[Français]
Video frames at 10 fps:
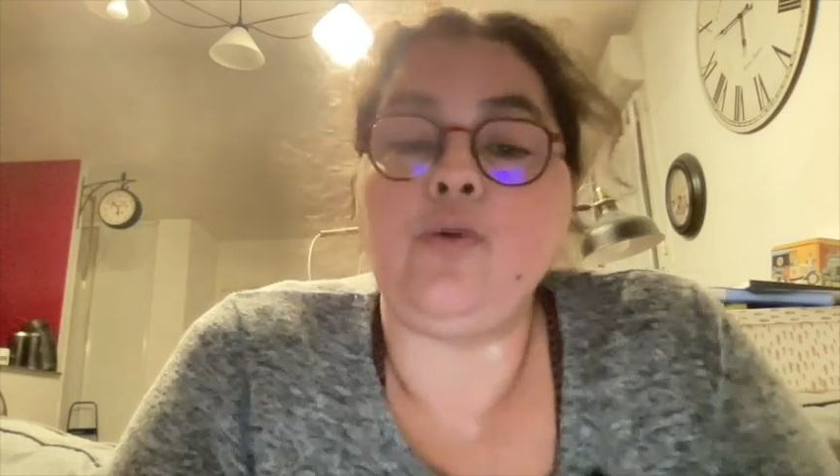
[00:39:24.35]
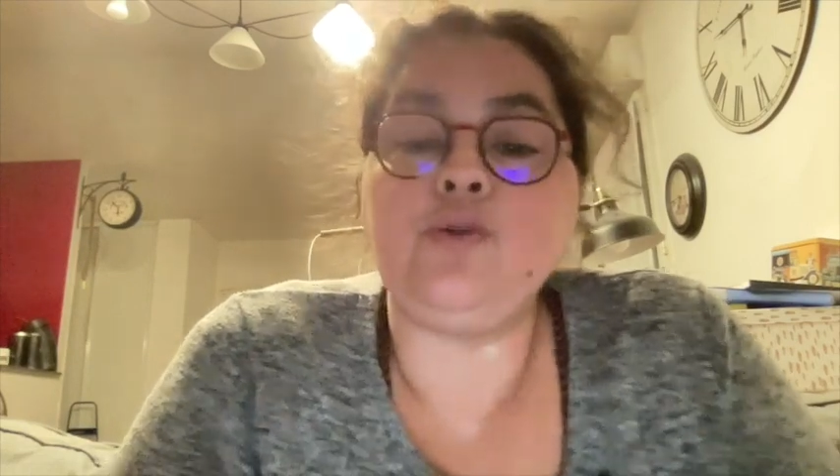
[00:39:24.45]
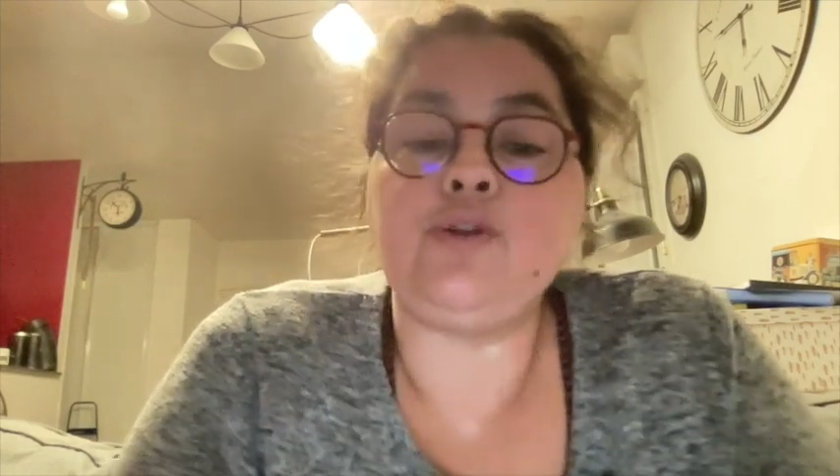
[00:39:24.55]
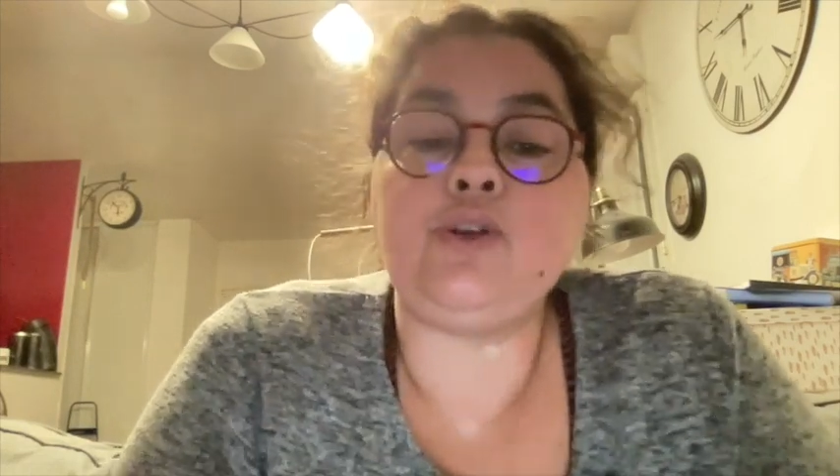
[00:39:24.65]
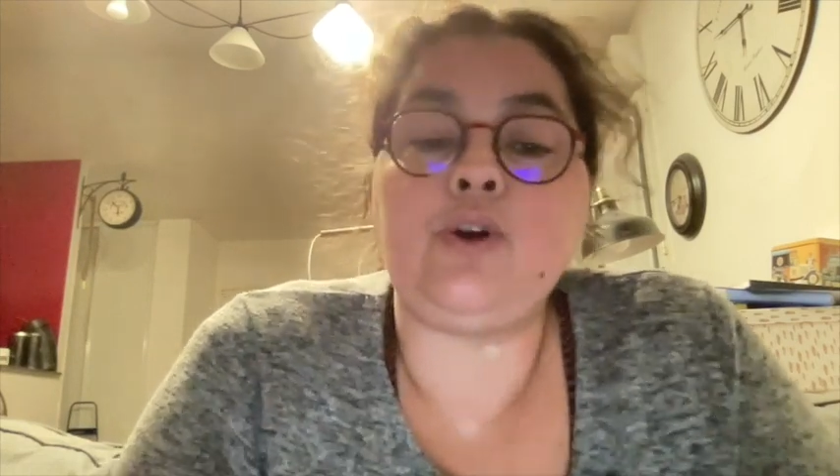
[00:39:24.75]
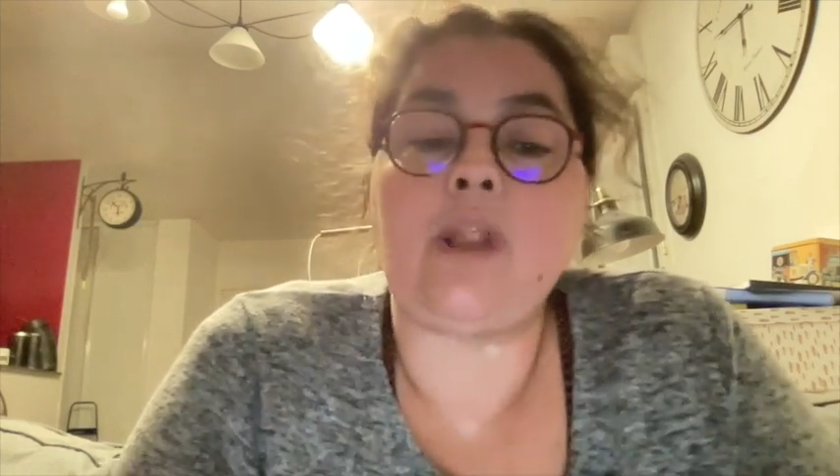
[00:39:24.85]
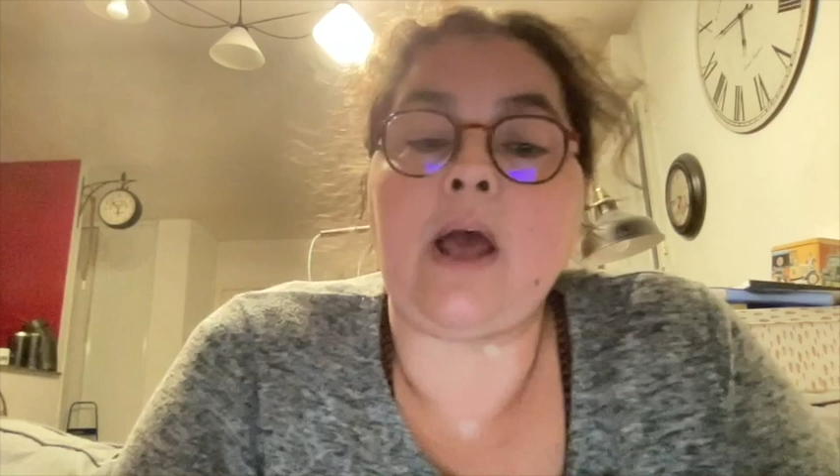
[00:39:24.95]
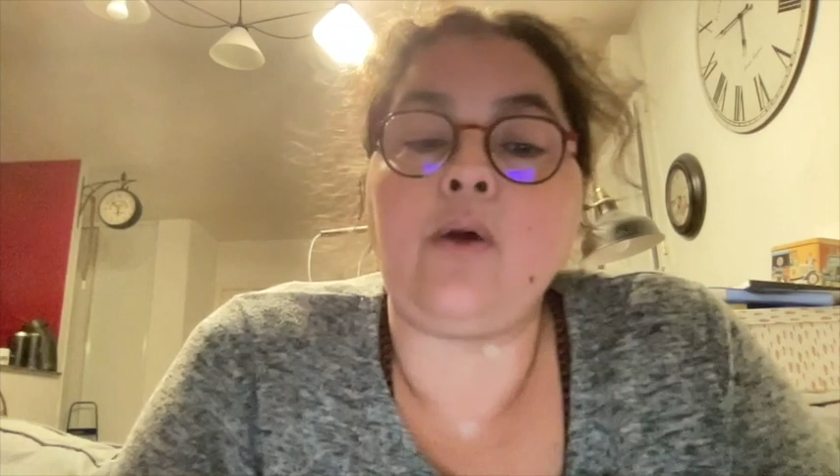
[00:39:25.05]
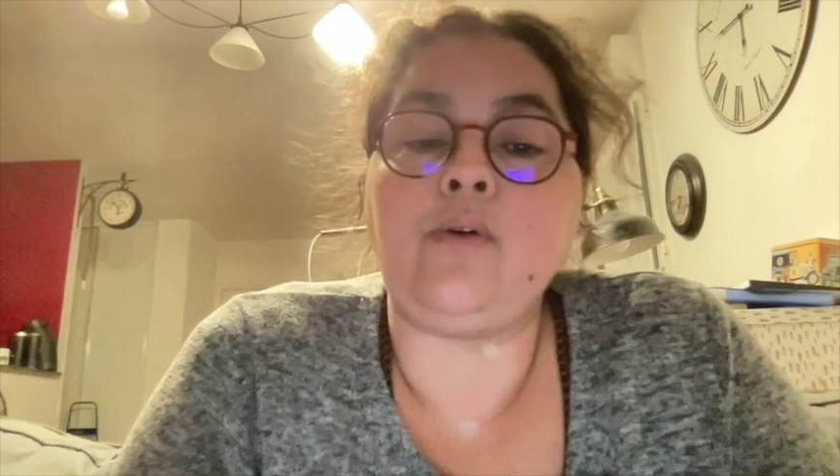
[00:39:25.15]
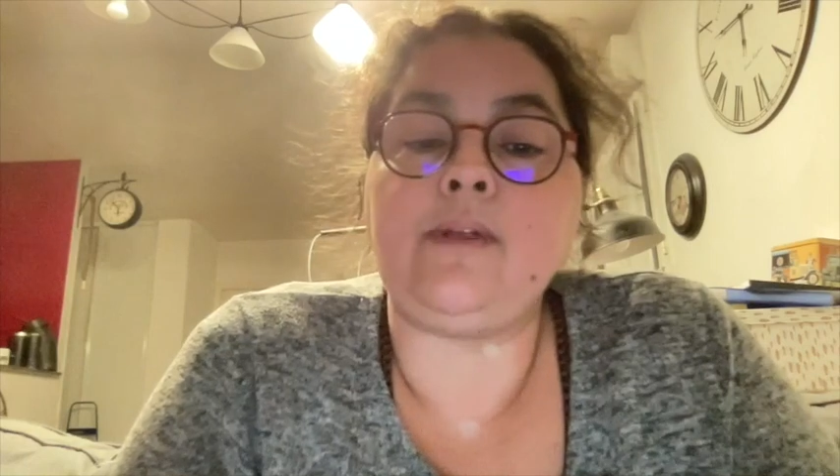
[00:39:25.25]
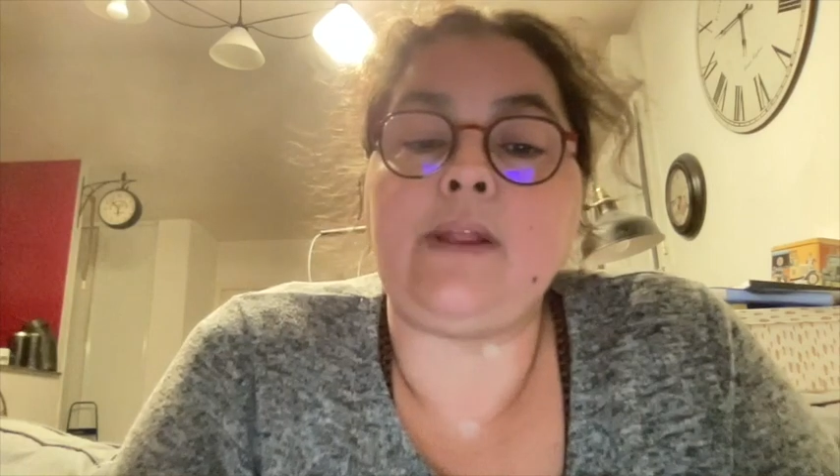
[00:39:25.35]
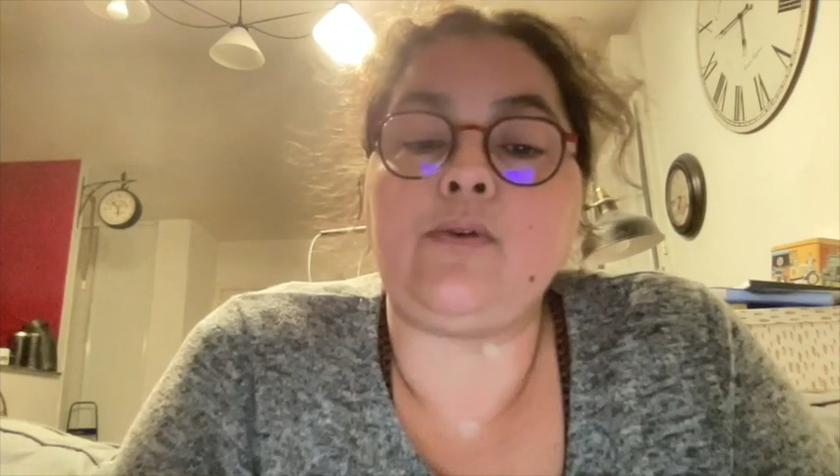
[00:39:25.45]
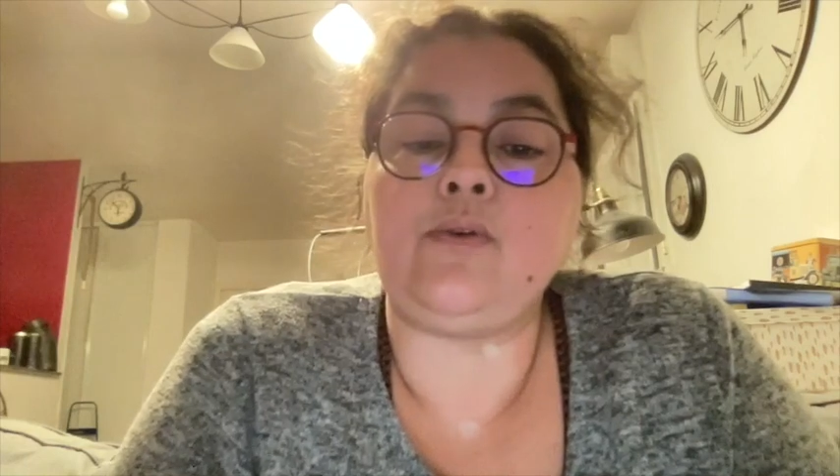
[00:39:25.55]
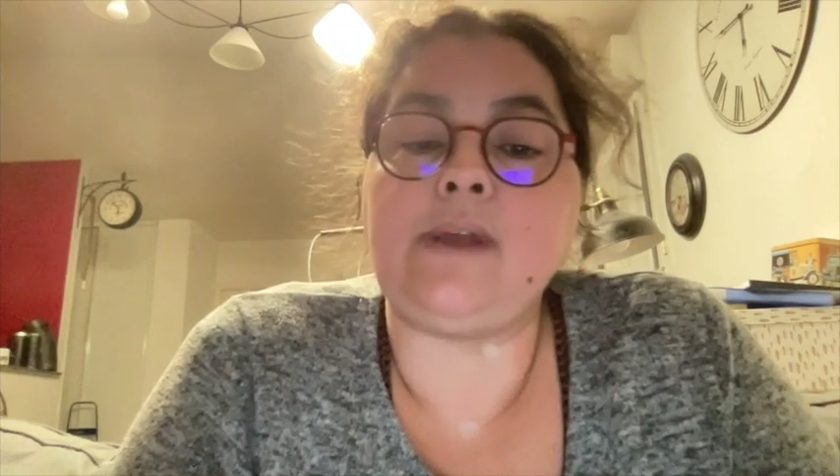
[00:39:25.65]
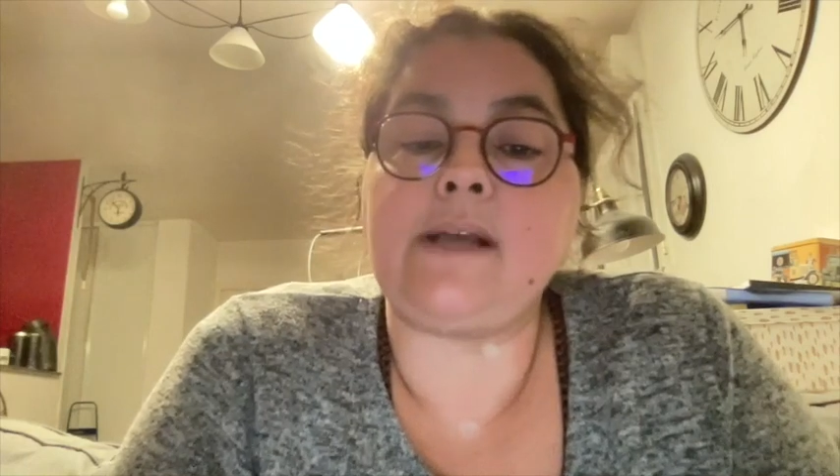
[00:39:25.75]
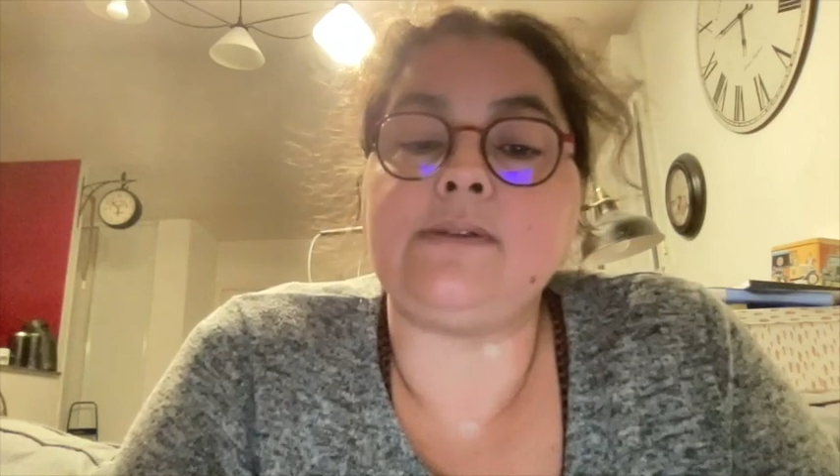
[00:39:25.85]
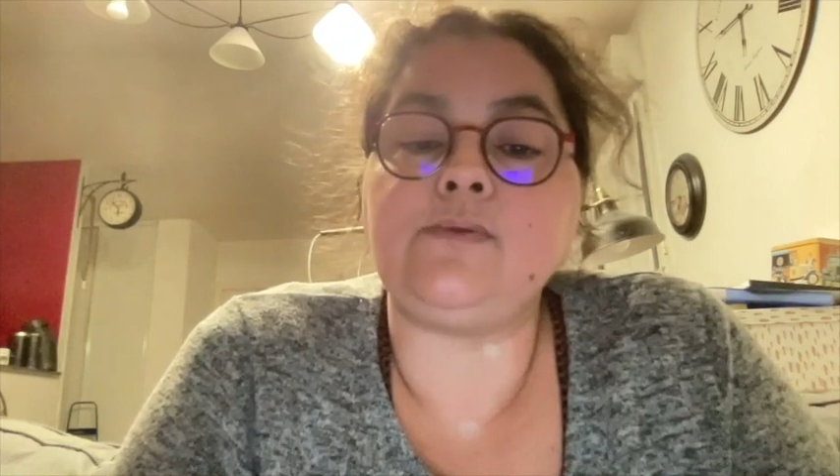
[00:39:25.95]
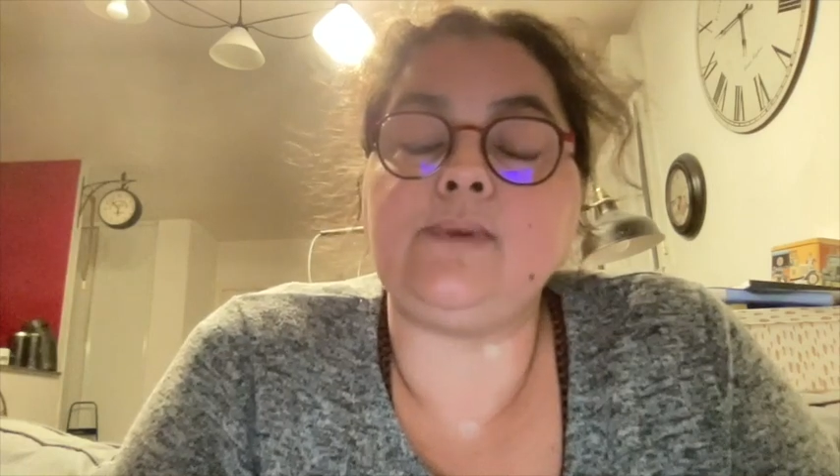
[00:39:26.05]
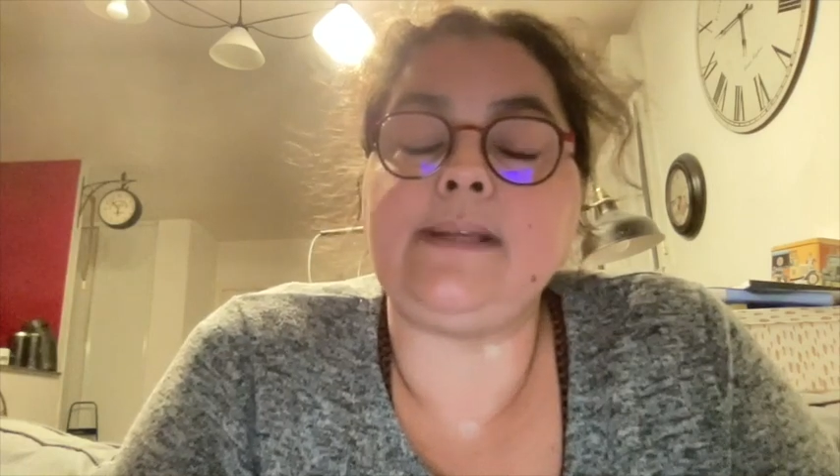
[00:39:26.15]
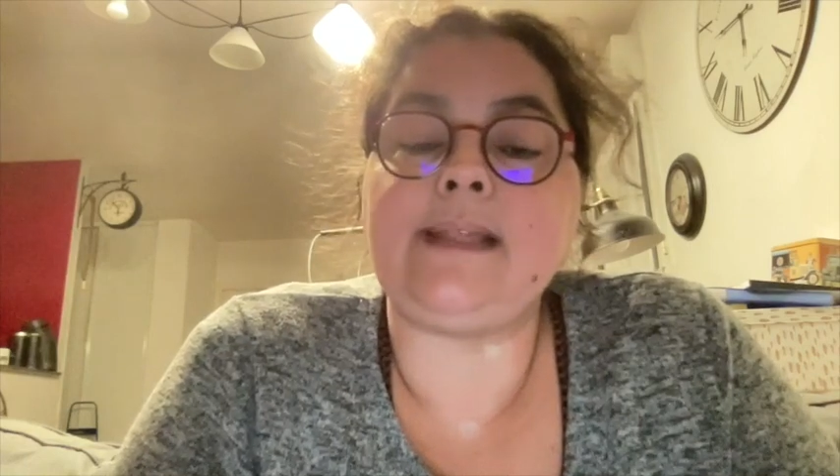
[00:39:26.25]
Le seul à reconnaître le garçon